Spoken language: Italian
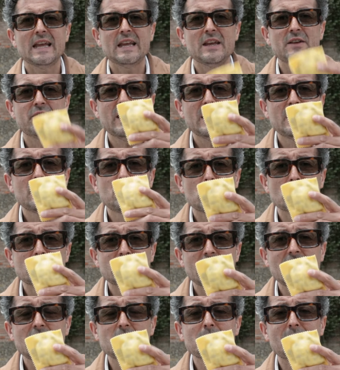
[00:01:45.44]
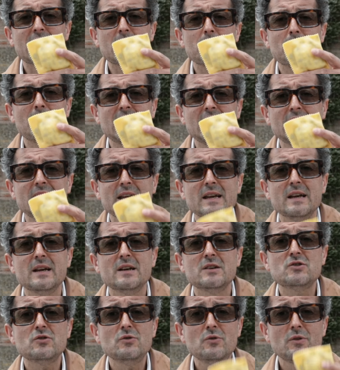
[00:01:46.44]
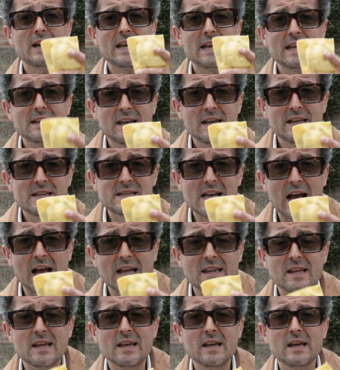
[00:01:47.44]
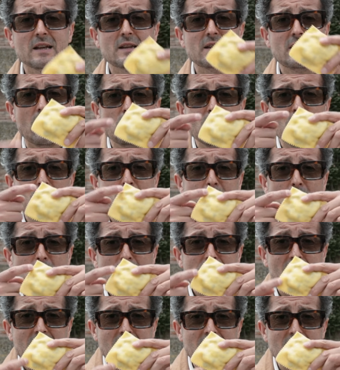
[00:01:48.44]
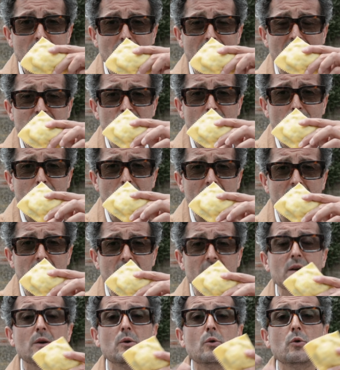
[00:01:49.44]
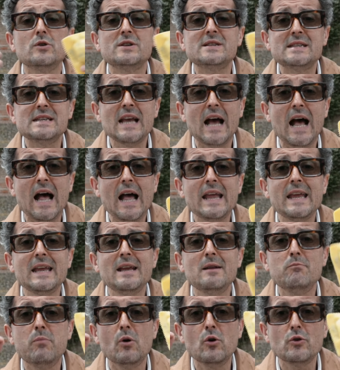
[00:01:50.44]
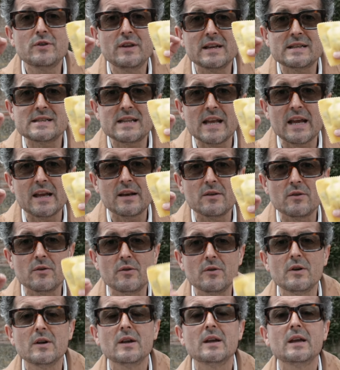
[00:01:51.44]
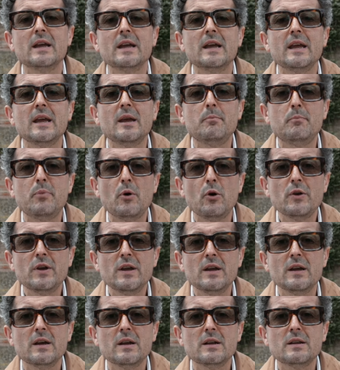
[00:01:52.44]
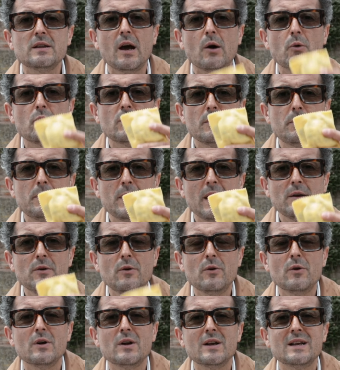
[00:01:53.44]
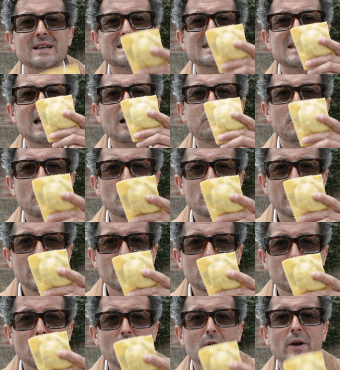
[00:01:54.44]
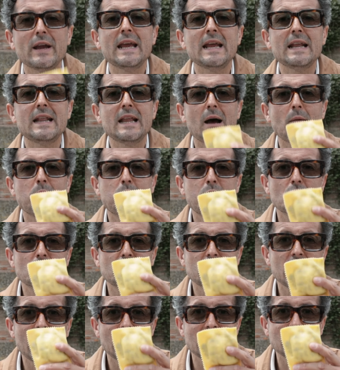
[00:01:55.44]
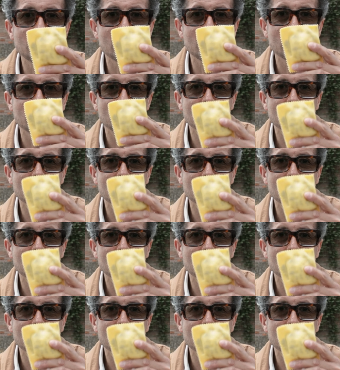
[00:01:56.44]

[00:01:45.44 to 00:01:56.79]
I veri tortelli maremmani sono caratterizzati da un importante marciapiede, ossia il bordo esterno, e poi da un ripieno saporito ed abbondante.